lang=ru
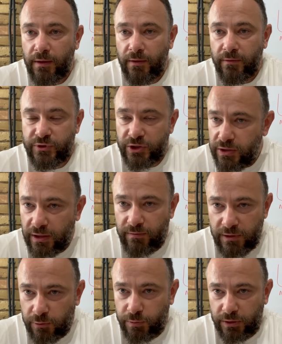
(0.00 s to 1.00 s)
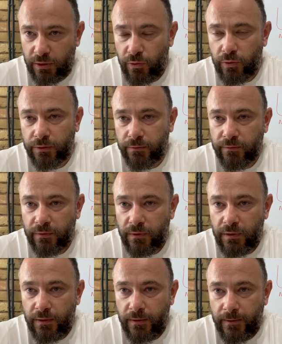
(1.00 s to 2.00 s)
В Чернигове нет патриотов.
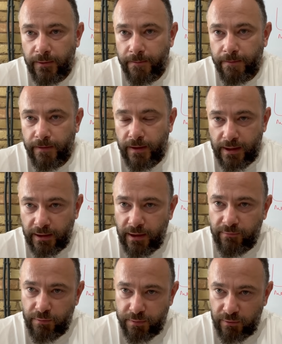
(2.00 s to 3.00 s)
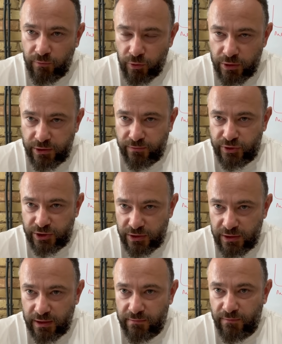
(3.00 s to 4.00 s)
И когда вы проводите в
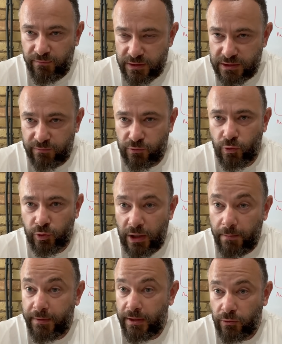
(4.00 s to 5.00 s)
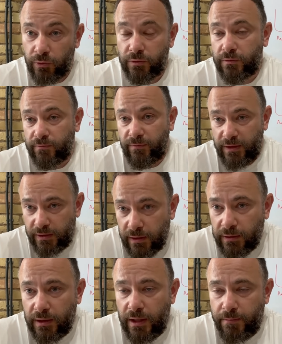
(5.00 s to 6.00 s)
Чернигове выставку, куда приедут
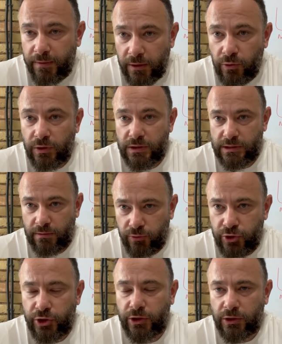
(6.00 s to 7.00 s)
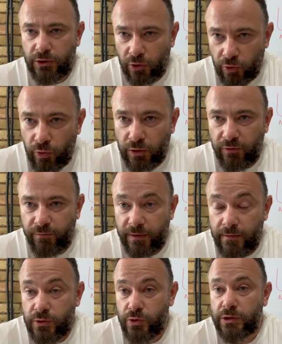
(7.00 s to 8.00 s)
военные, приедут разработчики дронов,
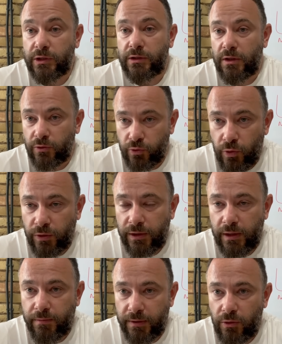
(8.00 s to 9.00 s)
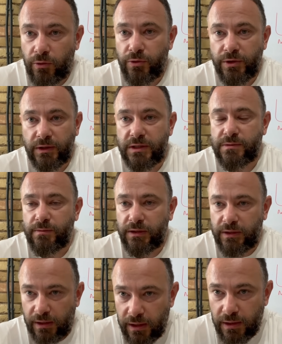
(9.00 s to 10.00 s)
привезут технологии, приедут люди это
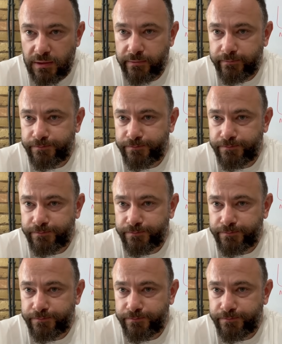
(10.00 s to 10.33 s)
смотреть.